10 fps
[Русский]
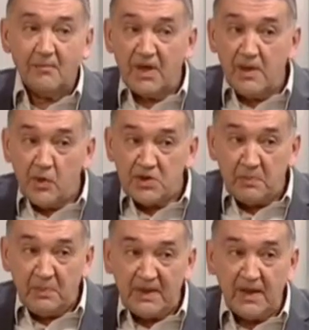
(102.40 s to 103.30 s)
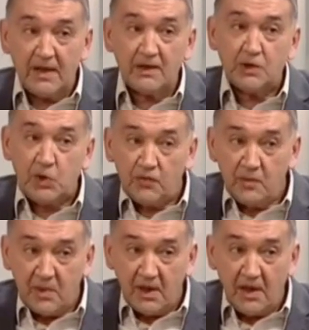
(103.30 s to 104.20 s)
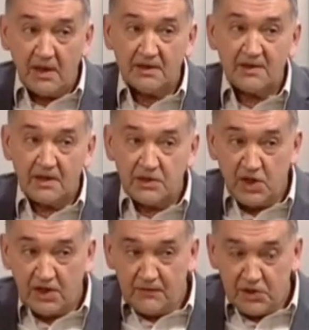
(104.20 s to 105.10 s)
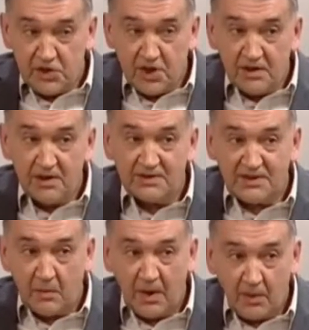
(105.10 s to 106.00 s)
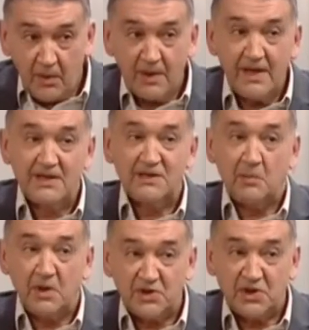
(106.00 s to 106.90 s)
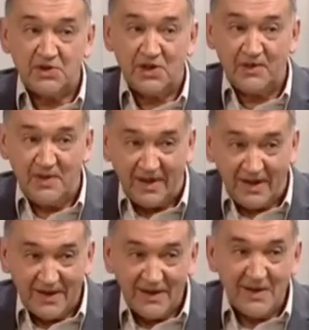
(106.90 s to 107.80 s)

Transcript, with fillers: Мы не можем понять, кто выбирает, человечек собаку или собачка человека.